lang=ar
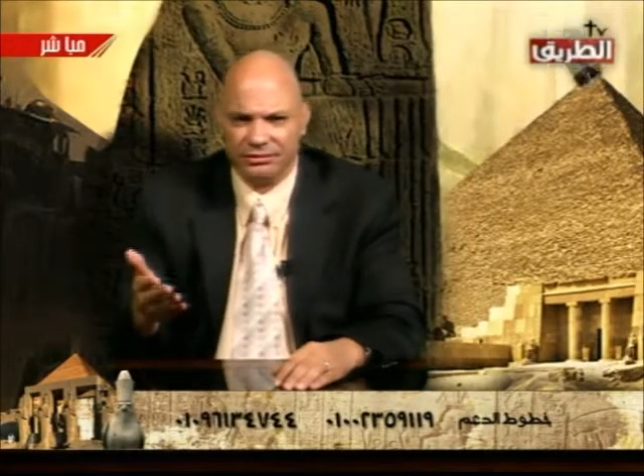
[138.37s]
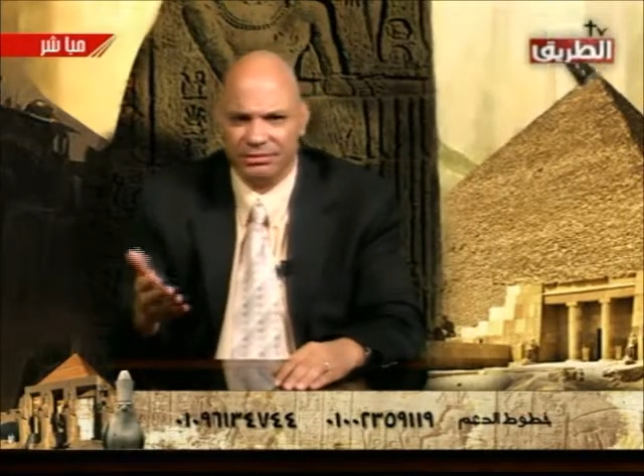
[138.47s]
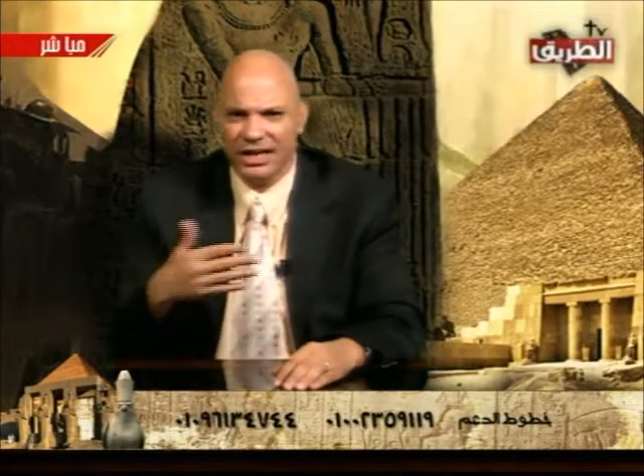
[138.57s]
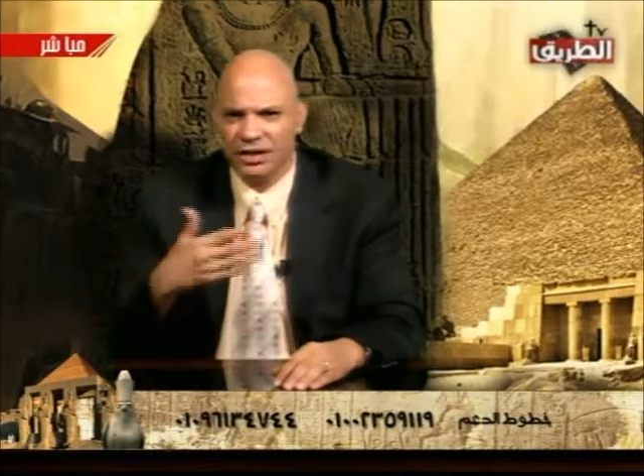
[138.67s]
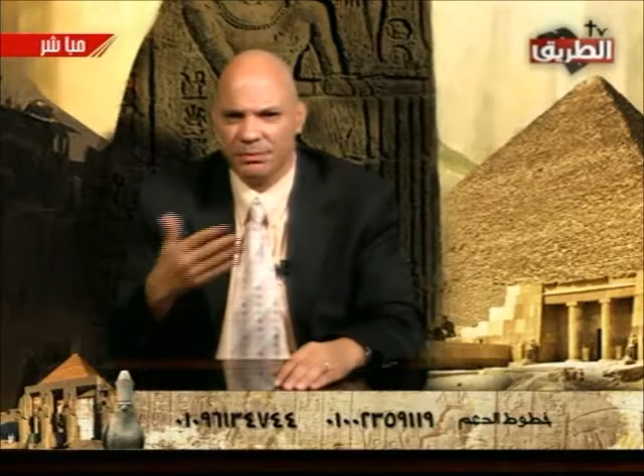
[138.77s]

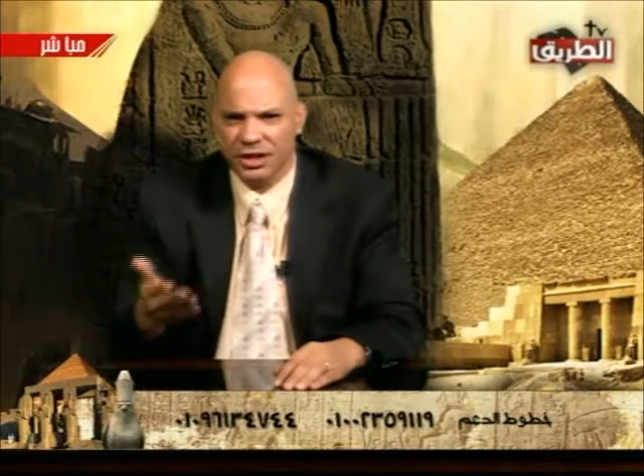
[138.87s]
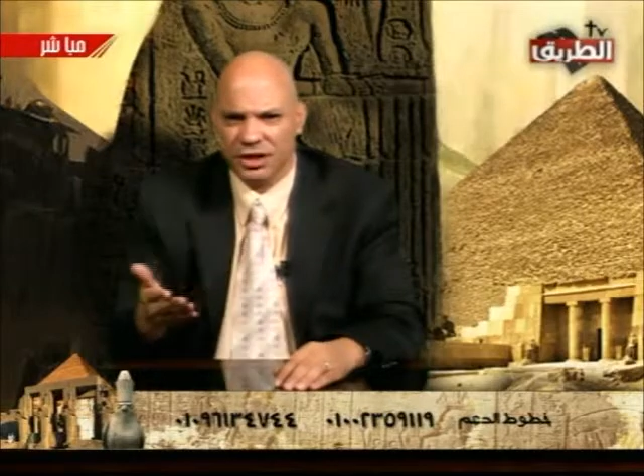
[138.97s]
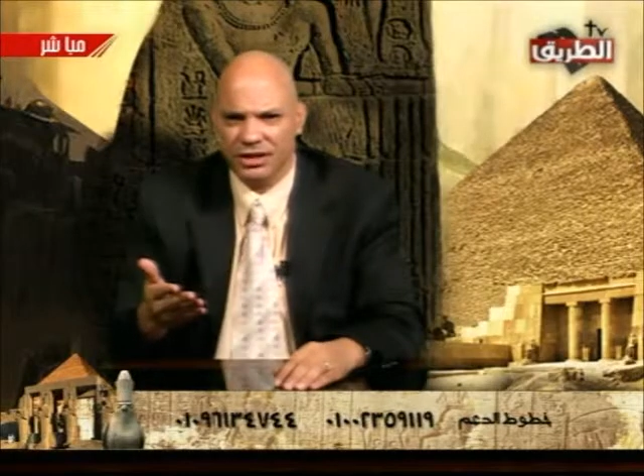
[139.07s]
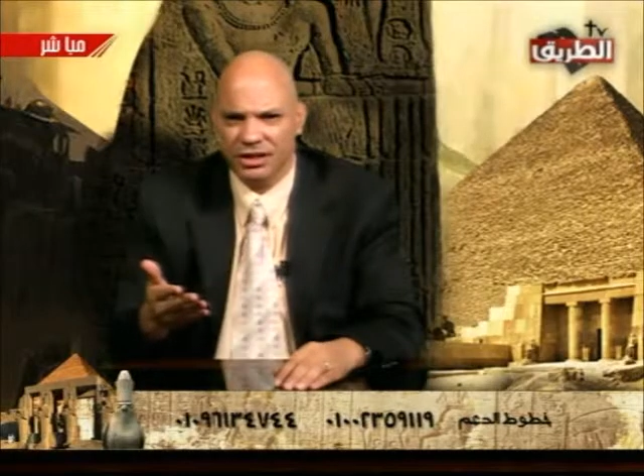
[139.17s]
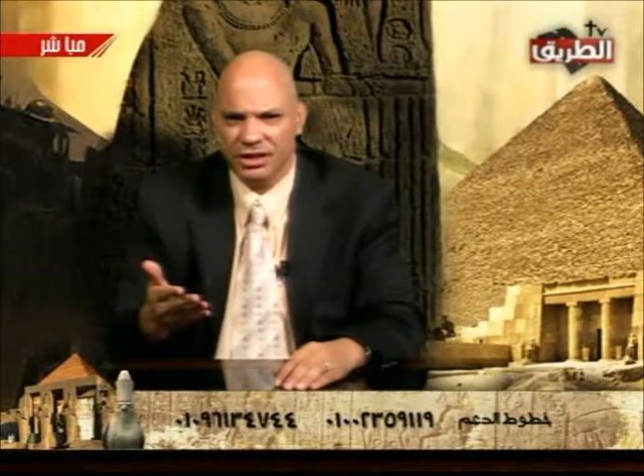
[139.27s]
مانيك
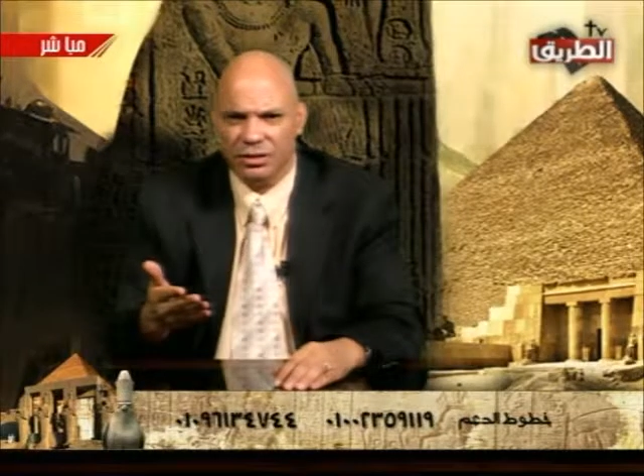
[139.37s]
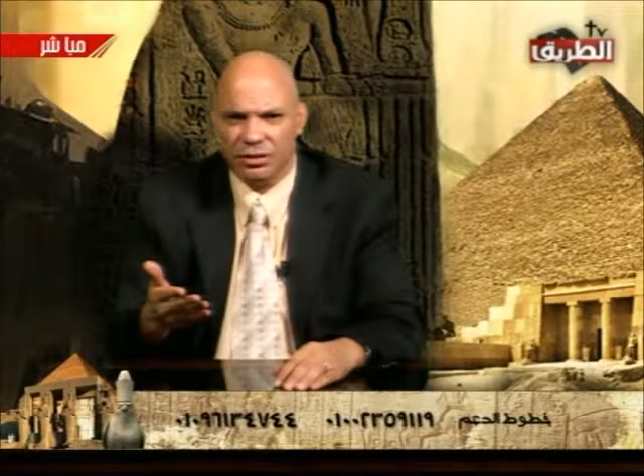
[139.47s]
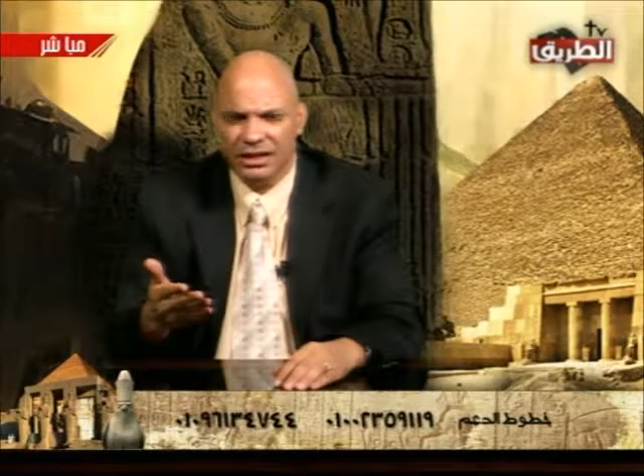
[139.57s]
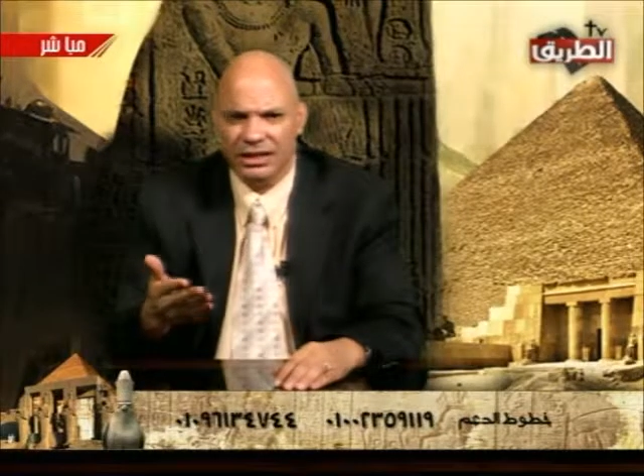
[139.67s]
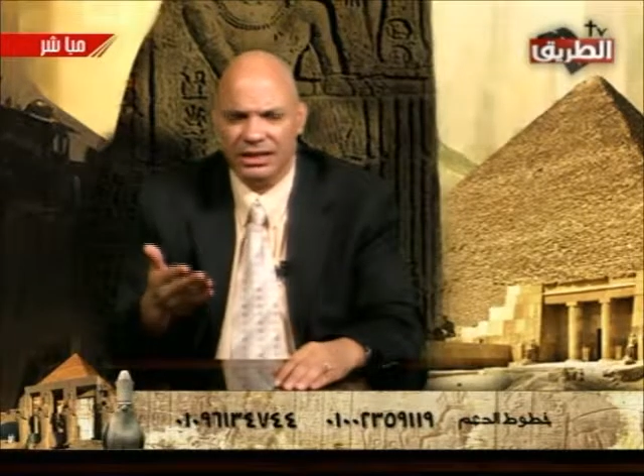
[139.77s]
ديبريشن اللي
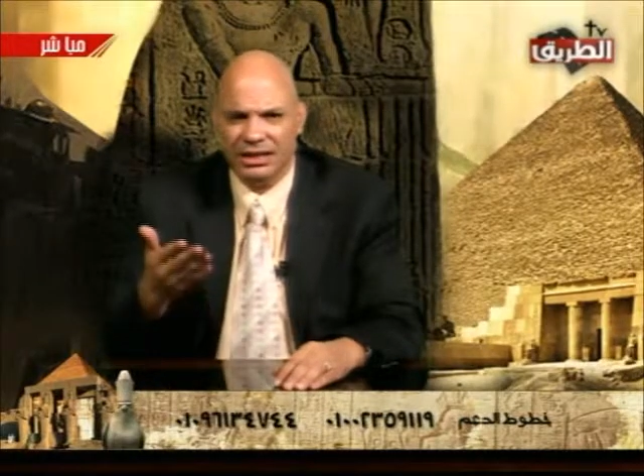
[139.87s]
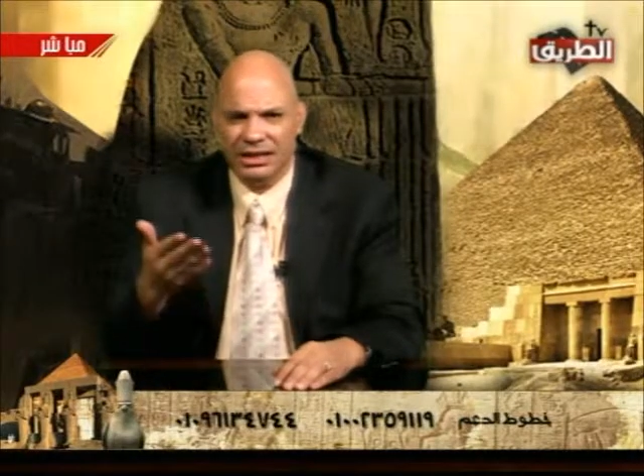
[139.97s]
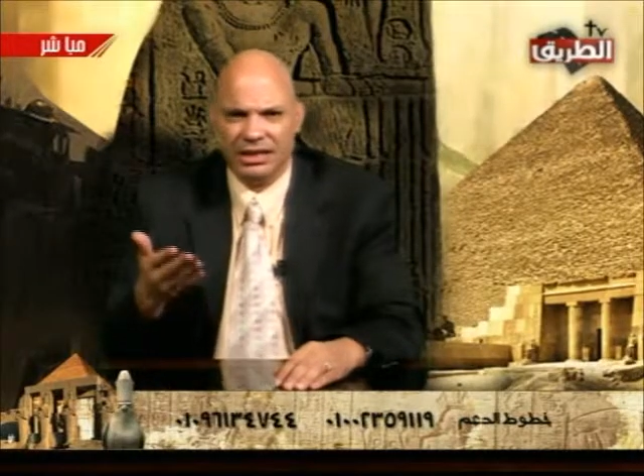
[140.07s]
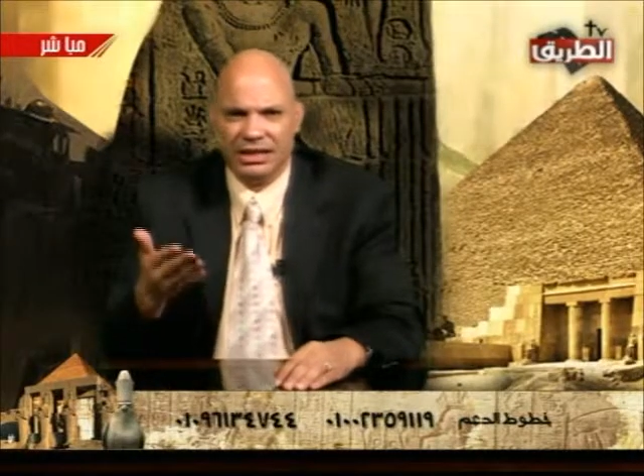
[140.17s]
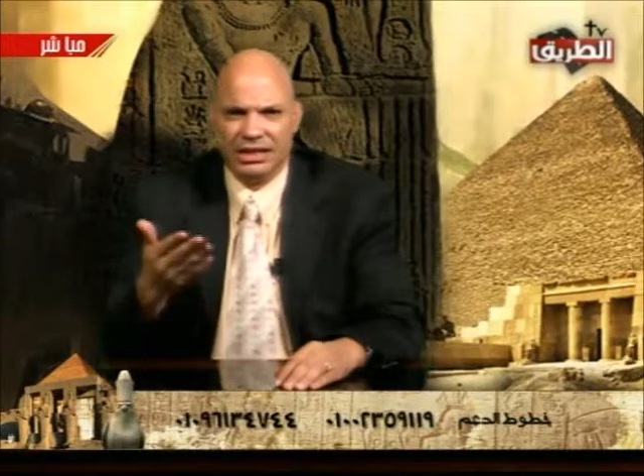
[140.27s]
هو
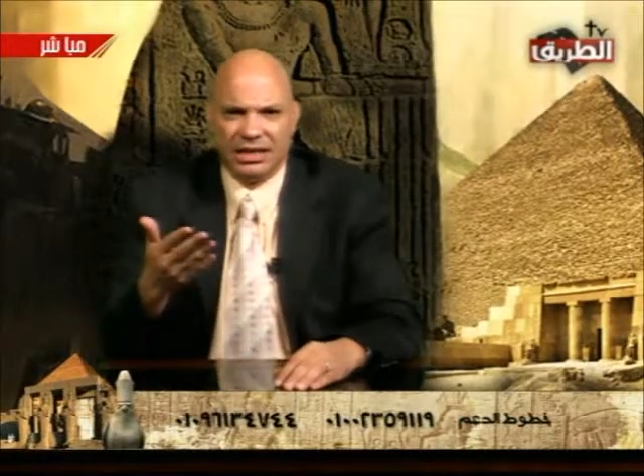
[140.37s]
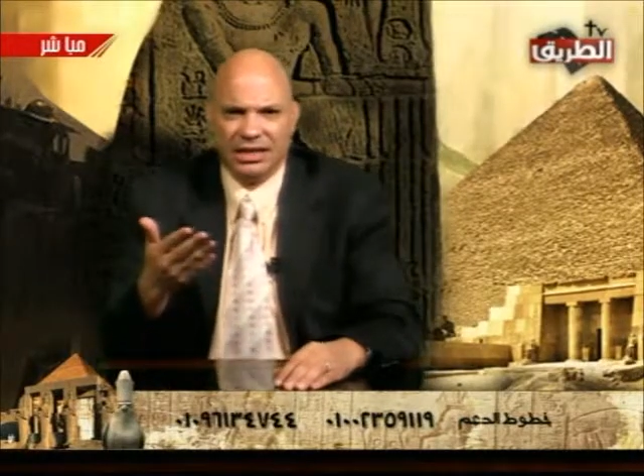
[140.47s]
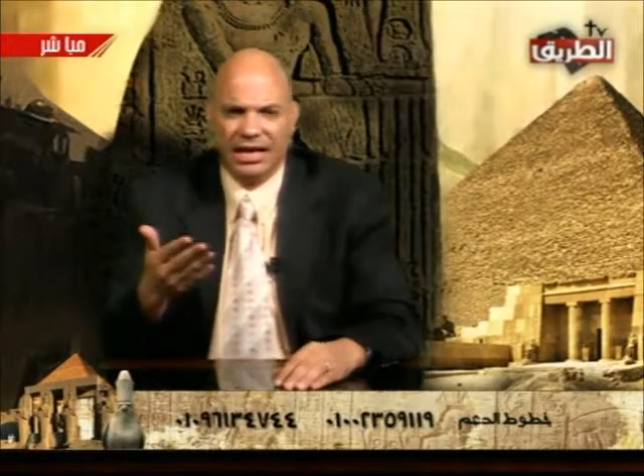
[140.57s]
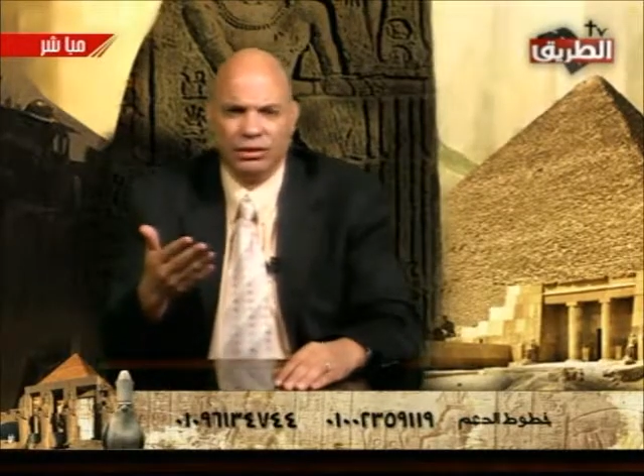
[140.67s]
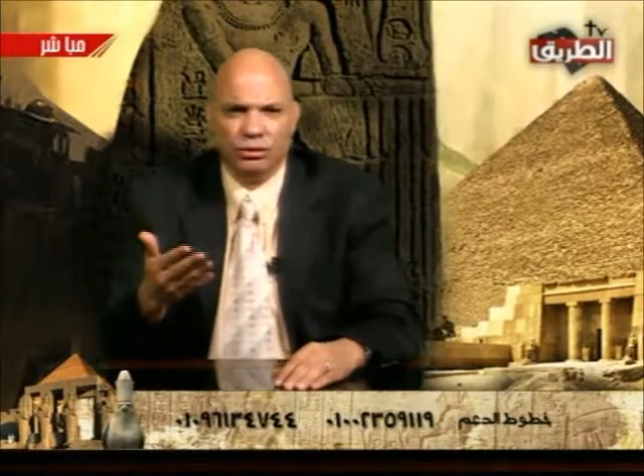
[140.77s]
آه،
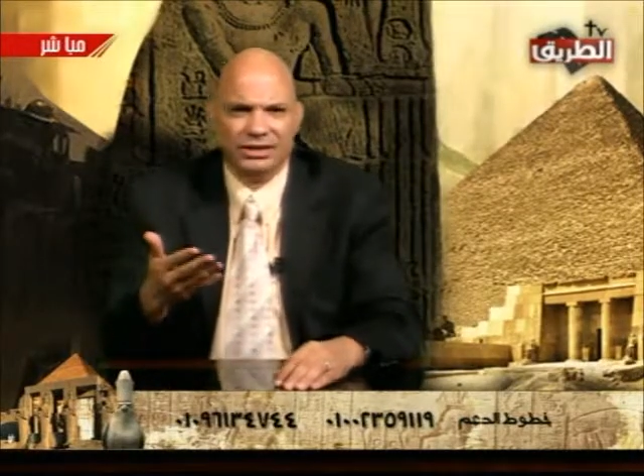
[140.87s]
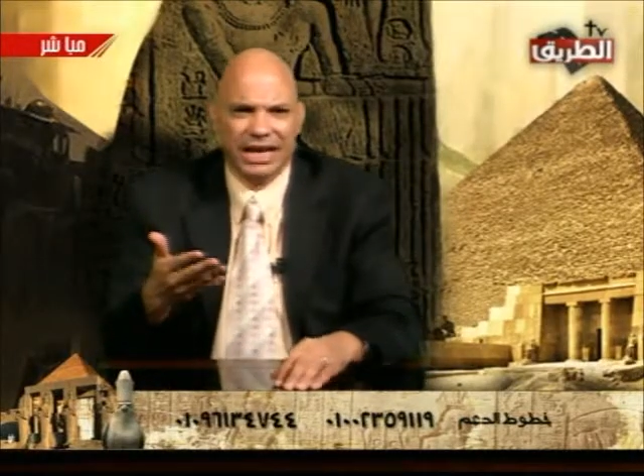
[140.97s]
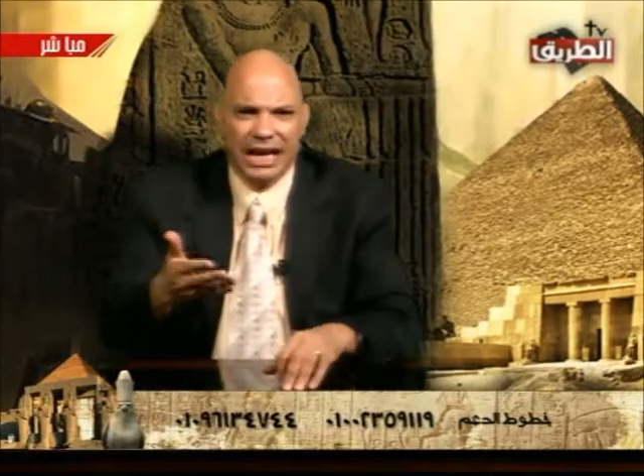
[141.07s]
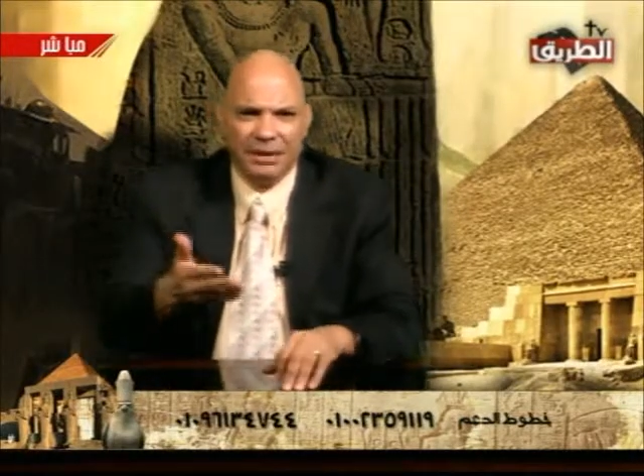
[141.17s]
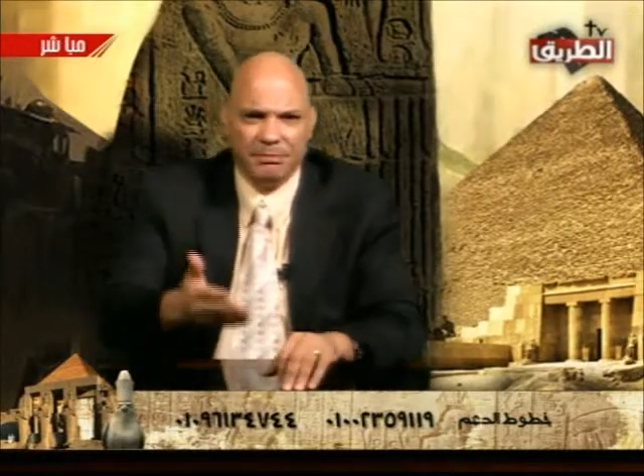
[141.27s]
عنده
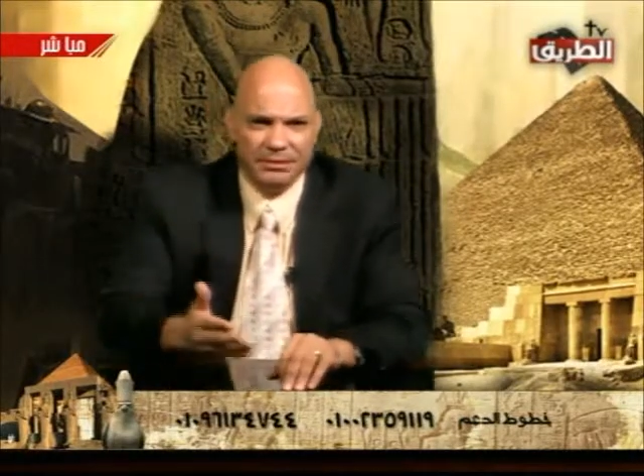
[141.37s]
اكتئاب